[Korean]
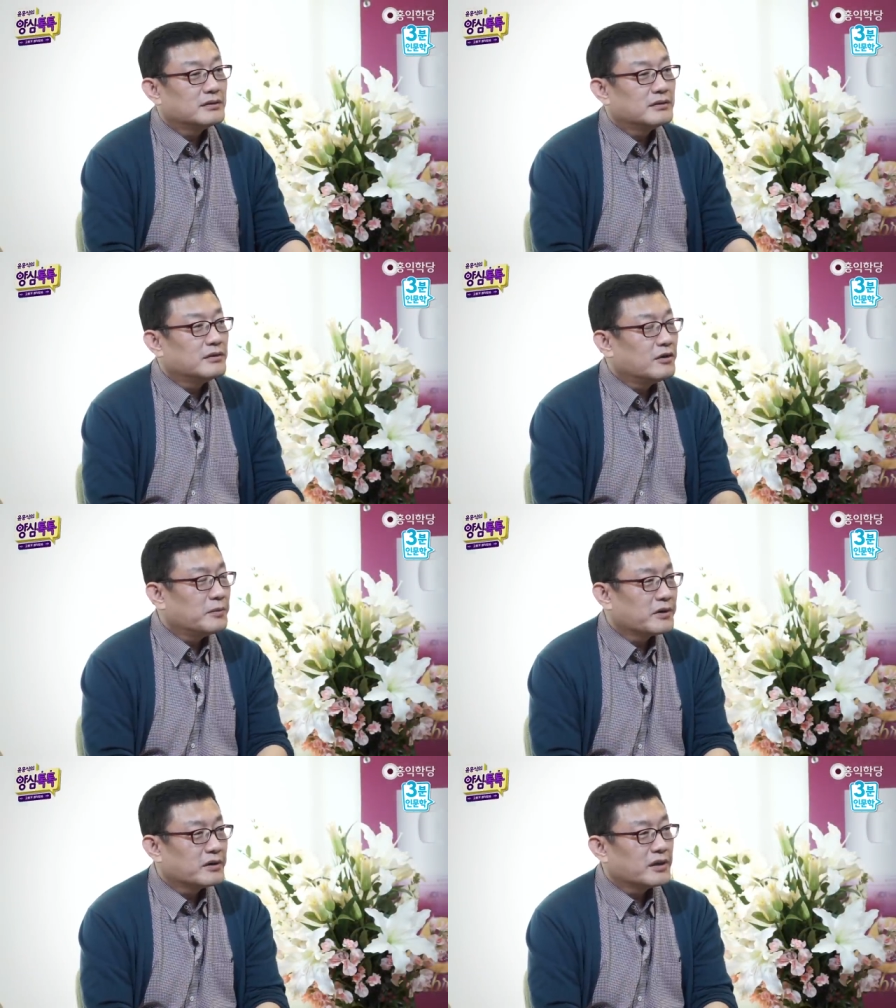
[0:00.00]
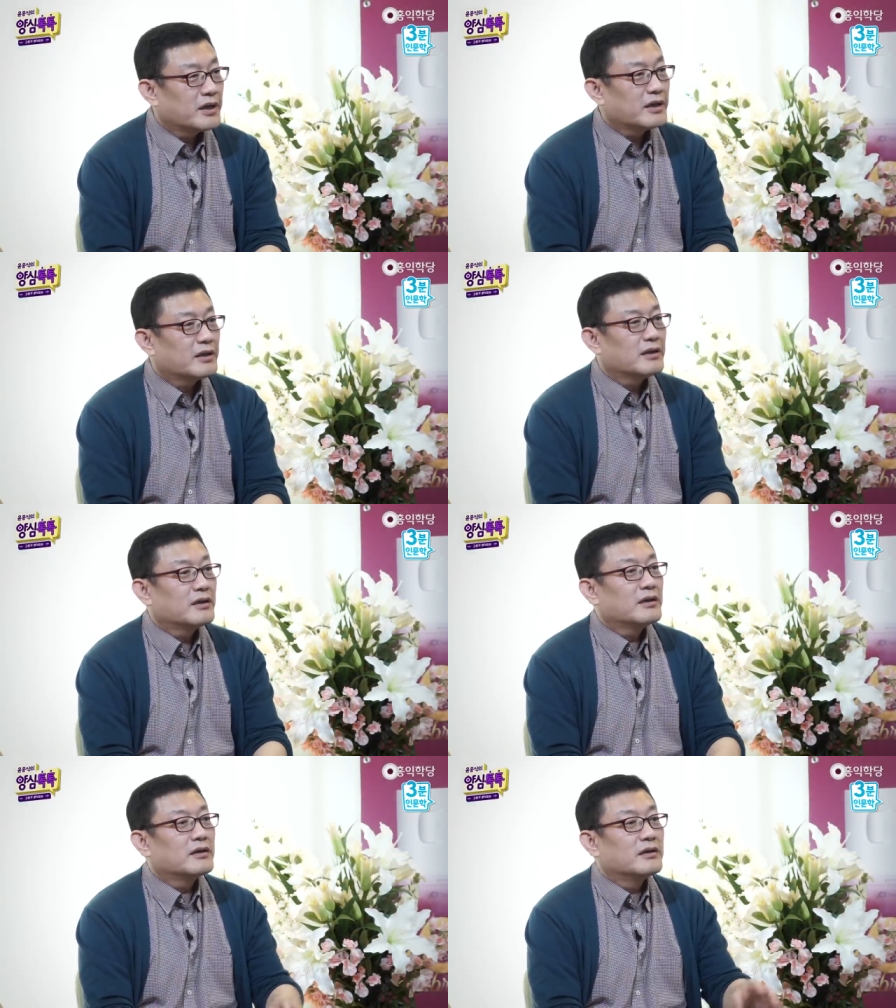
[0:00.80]
늙어버렸네.
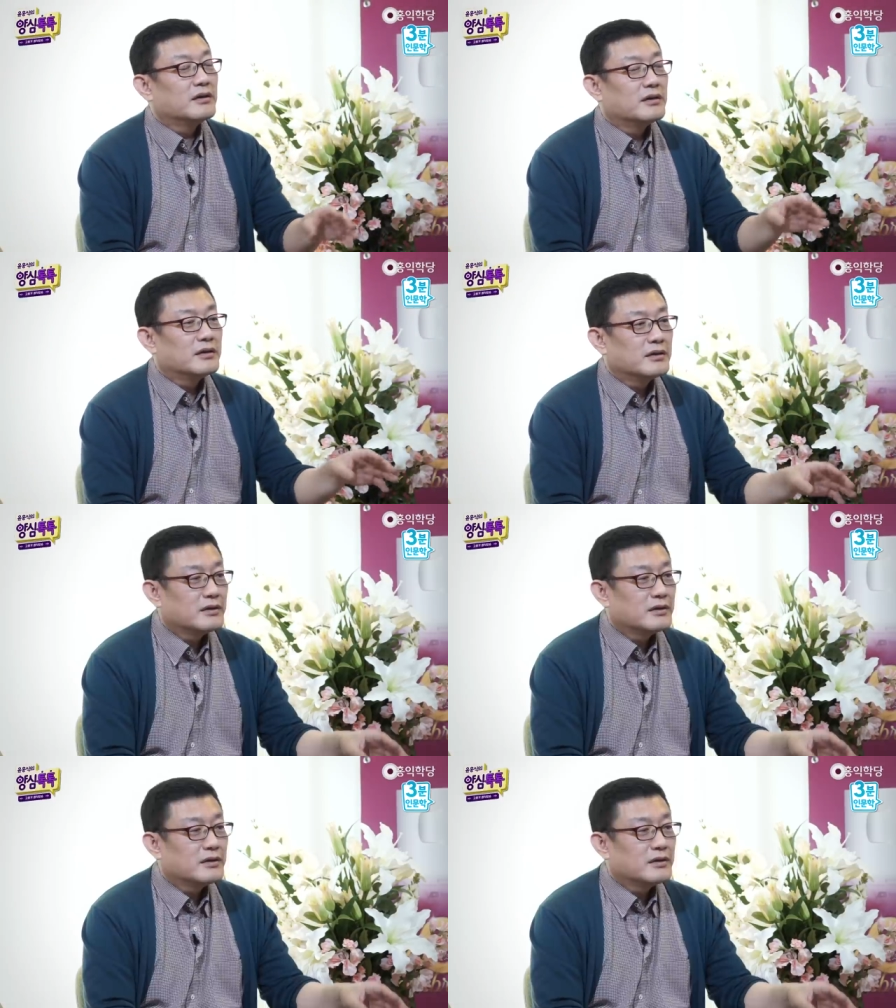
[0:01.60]
어.